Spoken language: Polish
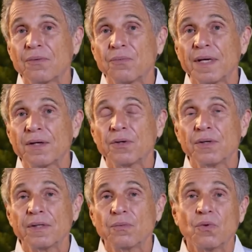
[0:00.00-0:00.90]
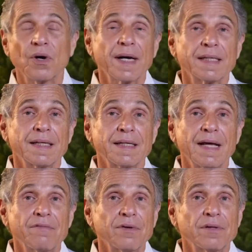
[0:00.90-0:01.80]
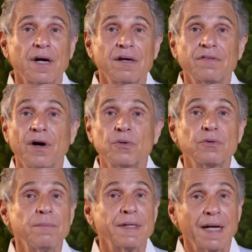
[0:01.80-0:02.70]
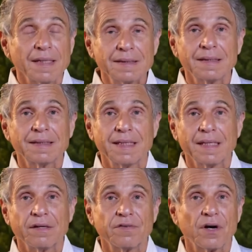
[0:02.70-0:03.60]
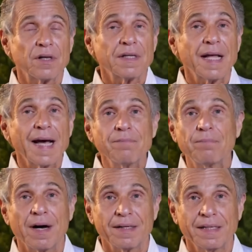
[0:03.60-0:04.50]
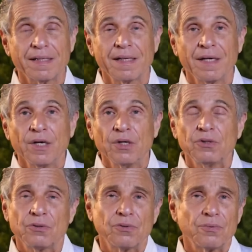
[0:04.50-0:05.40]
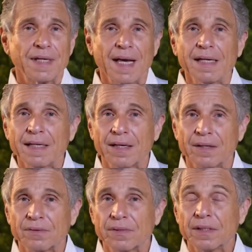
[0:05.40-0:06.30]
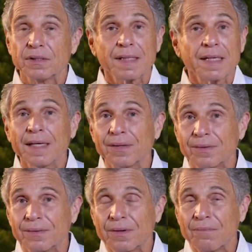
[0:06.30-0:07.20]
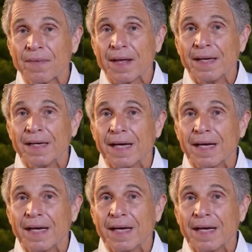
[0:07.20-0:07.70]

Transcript: Wiedzieli, że możemy pracować na poziomie świetlistości, naszego świetlistego ciała, żeby tworzyć zdrowie i uzdrawiać.